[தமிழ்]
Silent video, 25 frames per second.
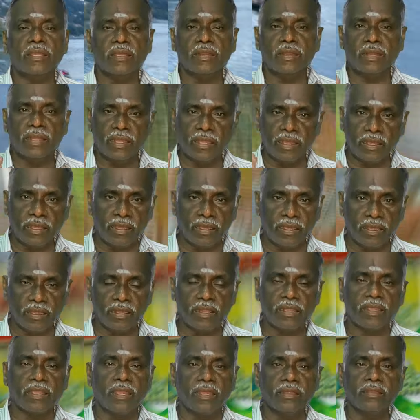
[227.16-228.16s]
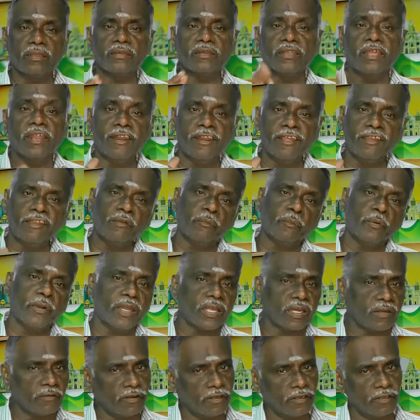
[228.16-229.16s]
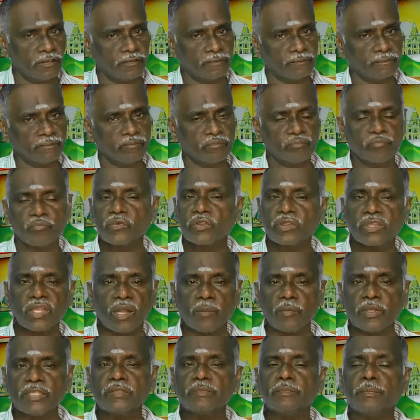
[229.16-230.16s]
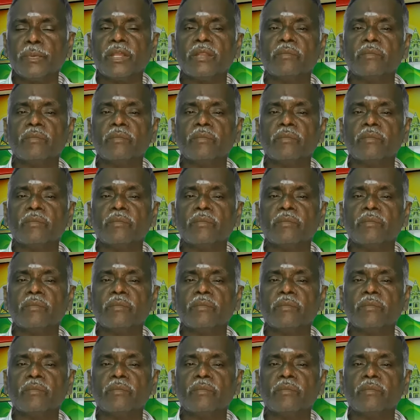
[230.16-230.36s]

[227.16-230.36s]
நீங்கள் நேராக இங்கேருந்து டெல்லிக்கு போயிட வேண்டியது நம்ம